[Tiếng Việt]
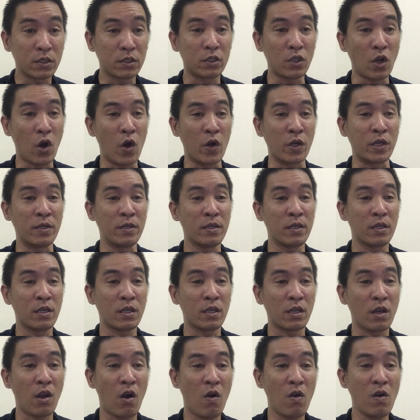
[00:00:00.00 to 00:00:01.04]
rồi
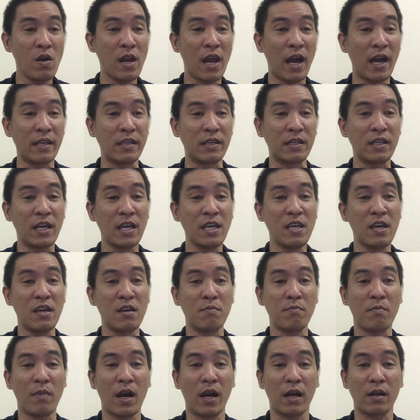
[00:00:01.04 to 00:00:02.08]
đó là những cái
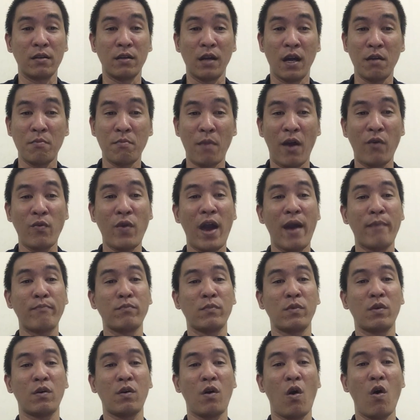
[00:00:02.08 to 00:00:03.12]
gì mà người Ất Mão
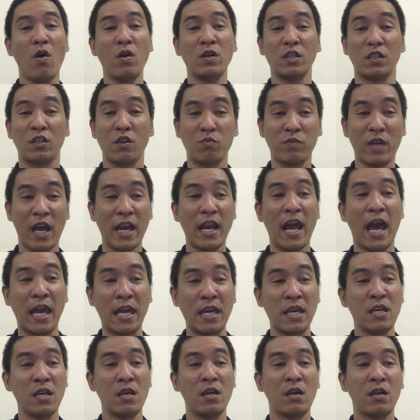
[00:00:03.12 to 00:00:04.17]
nam có được trong tháng
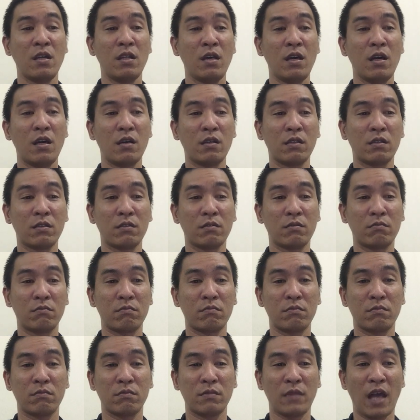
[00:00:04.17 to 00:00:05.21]
này. Thế là
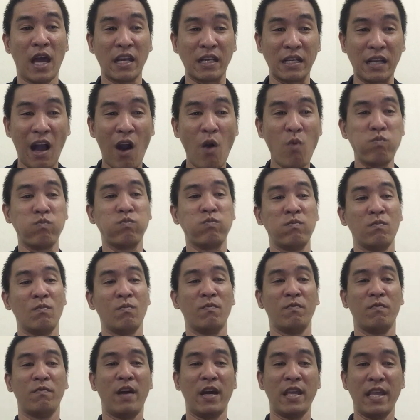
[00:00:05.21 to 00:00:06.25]
thành công
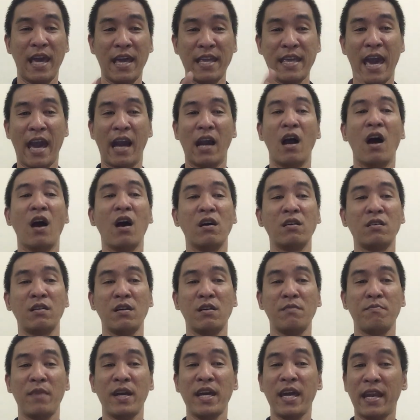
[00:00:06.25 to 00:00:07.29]
và nhẹ nhàng hơn
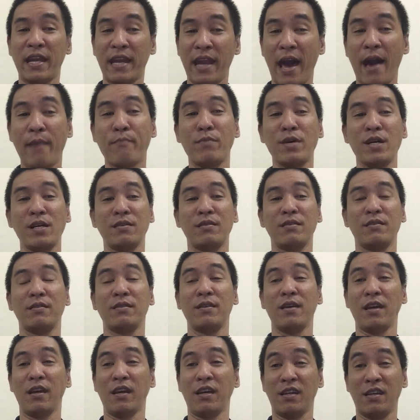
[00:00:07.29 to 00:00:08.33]
á, mấy anh nam á,
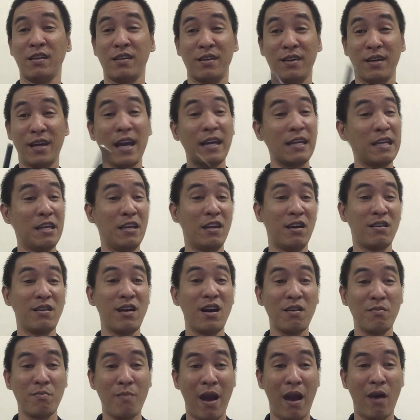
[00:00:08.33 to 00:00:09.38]
thì các chị nữ
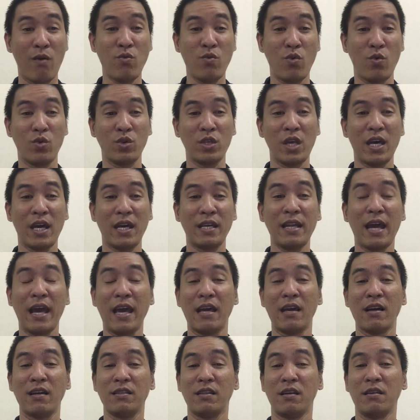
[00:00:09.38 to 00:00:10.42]
Ất Mão của tháng
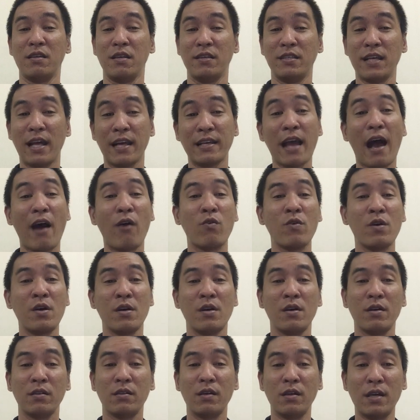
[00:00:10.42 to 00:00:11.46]
này tự vì sao sao
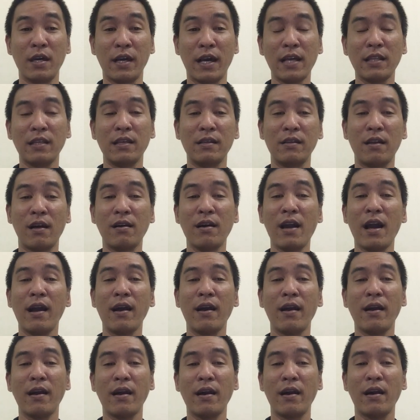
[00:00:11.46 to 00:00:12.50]
thì vì các chị nữ
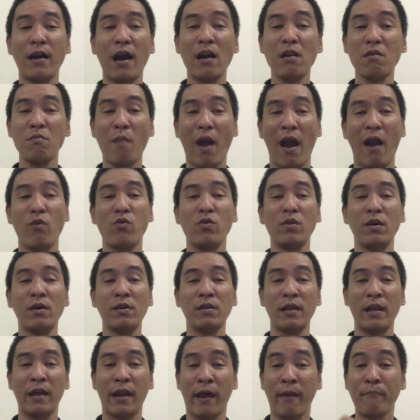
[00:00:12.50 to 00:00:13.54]
Ất Ất Mão nó
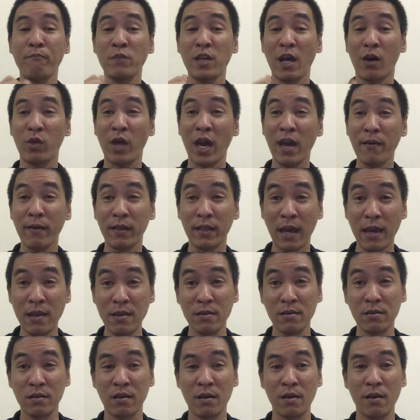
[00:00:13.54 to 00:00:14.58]
là thấm sao thấy thấy
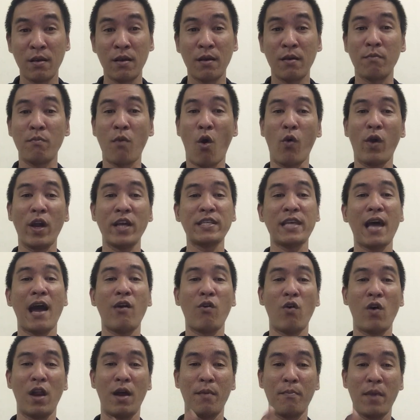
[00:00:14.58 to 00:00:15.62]
dương, một cái
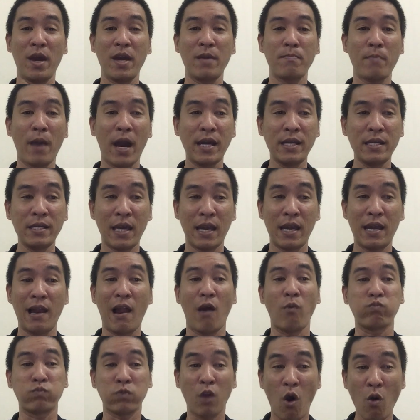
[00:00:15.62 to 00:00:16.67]
sao gọi là may mắn danh
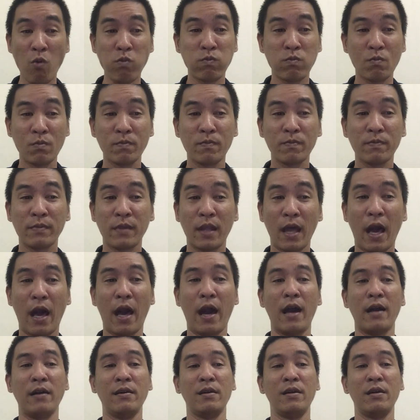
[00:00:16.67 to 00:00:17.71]
lộc tốt,
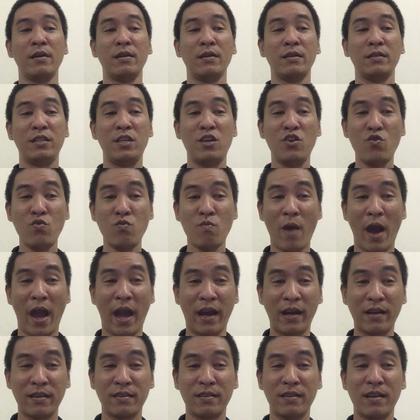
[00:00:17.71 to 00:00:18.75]
à, chiếu
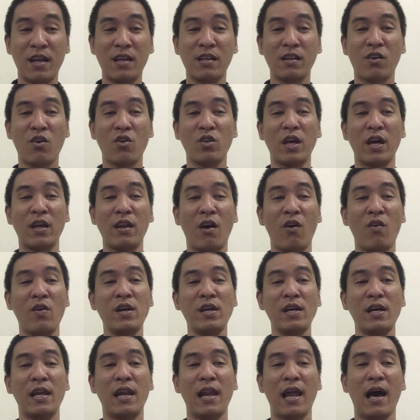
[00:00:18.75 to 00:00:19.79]
mạng nên có thể
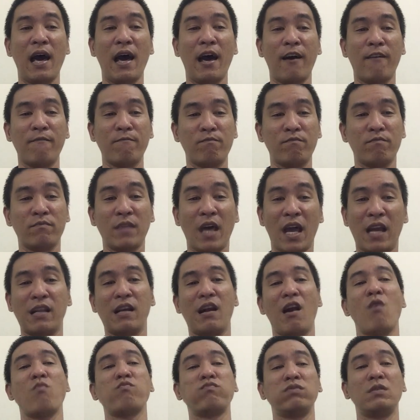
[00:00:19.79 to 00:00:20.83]
nói là thành
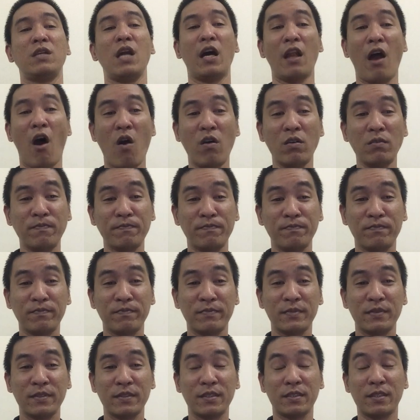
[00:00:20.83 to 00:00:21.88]
công chờ đón.
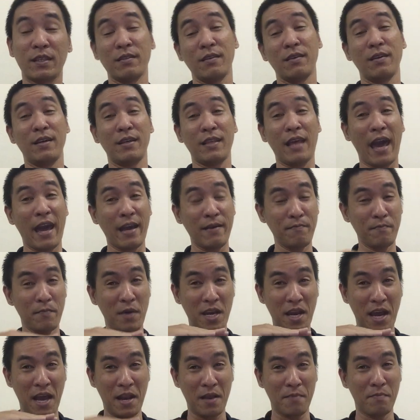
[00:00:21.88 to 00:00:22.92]
Từ kỳ tháng
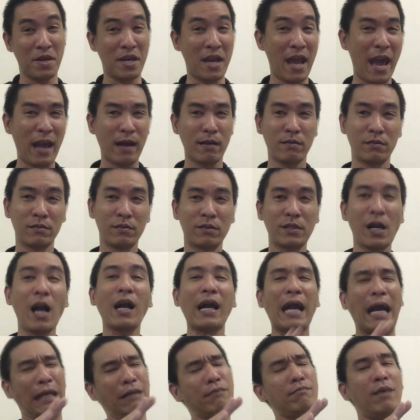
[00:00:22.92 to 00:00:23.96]
bên này là mình đang cất
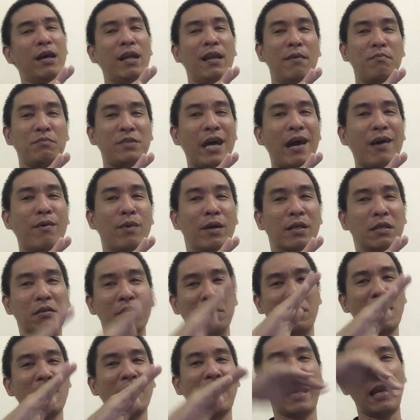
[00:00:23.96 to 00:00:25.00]
cánh, mà làm sao mà
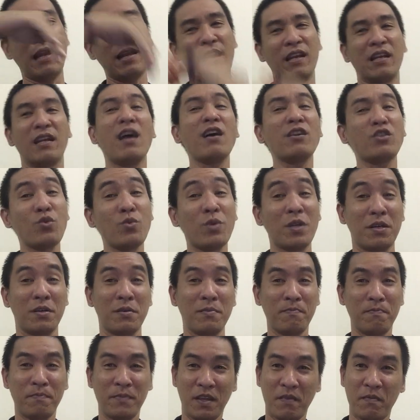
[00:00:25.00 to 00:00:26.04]
vừa cất cánh là rớt xuống
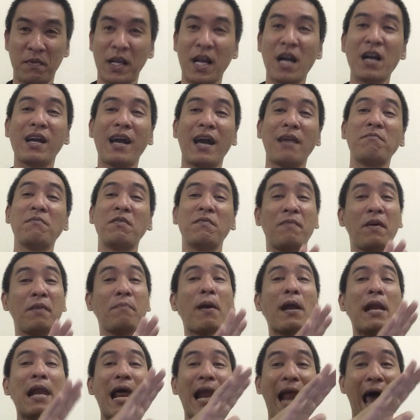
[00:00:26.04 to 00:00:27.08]
được, mình cất cánh mình phải
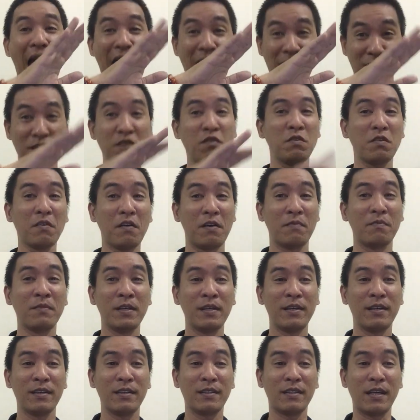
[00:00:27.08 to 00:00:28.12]
bay là là trước ha.
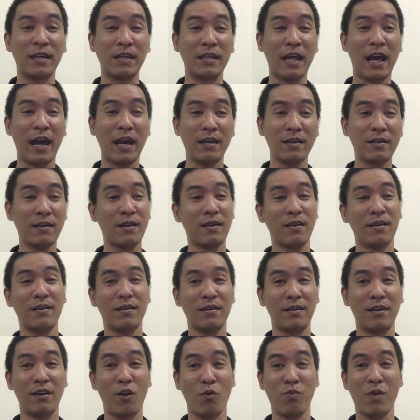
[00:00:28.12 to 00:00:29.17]
Thì tháng
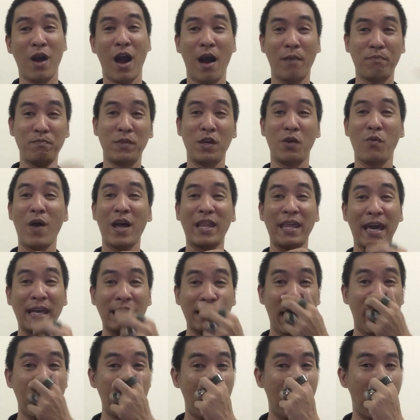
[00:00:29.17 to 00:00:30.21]
uh, lục hợp thì qua tháng
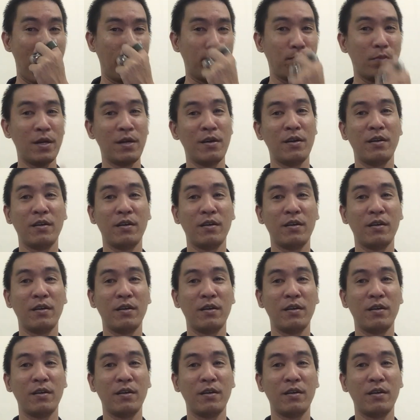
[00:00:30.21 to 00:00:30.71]
tam hợp